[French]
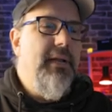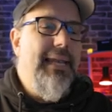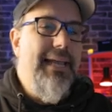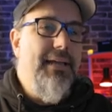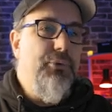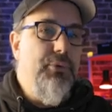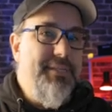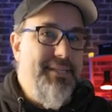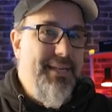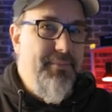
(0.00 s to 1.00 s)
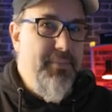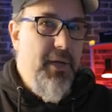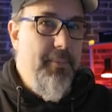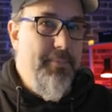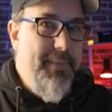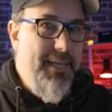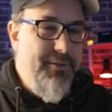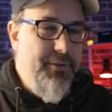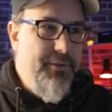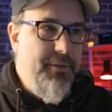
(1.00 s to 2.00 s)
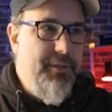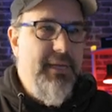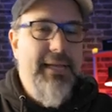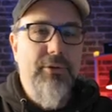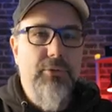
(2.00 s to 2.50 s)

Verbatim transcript: La deuxième méthode, la